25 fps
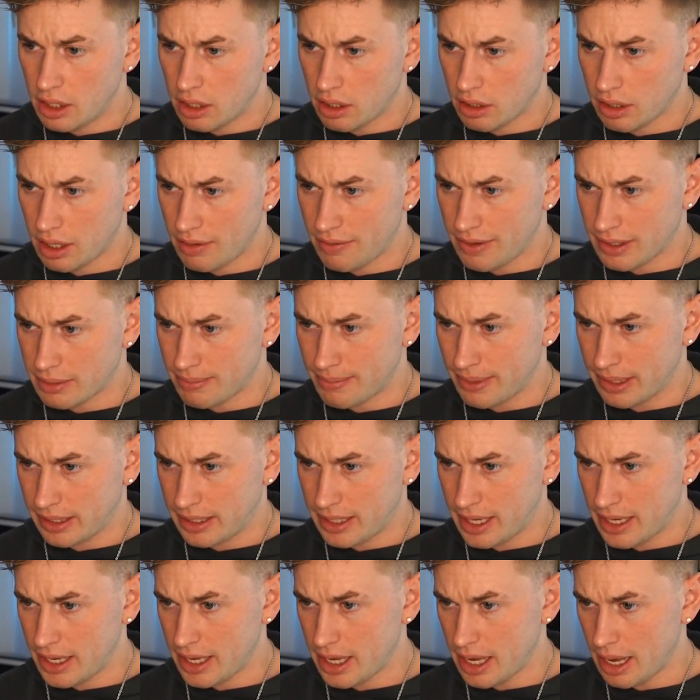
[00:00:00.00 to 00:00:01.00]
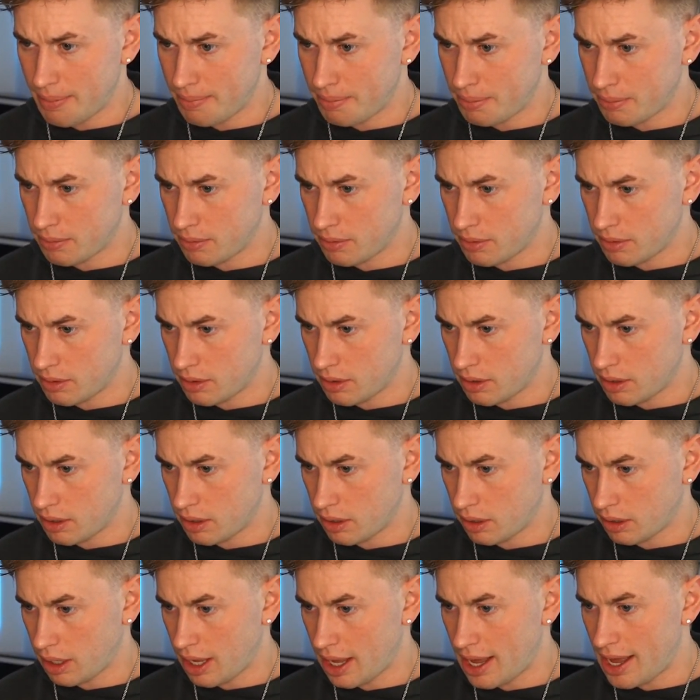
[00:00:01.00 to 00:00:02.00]
Okay, was macht der hier ab?
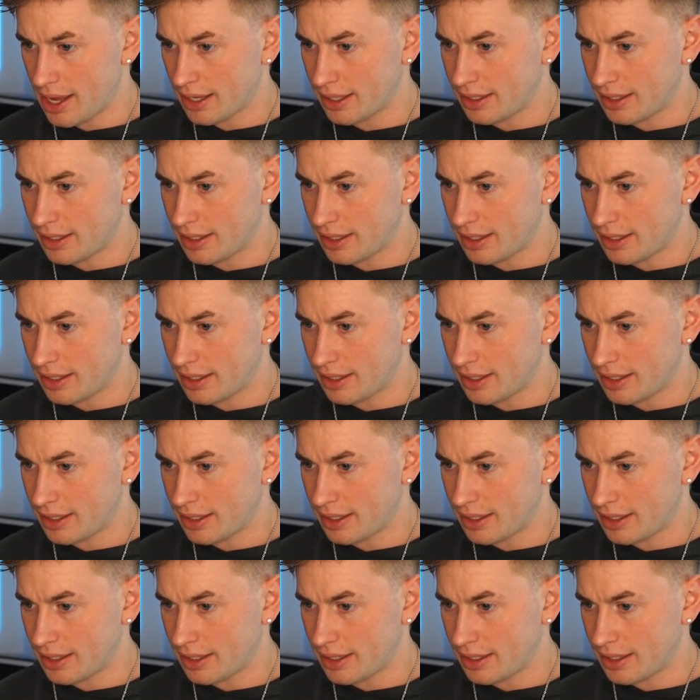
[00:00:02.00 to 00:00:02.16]
Ah,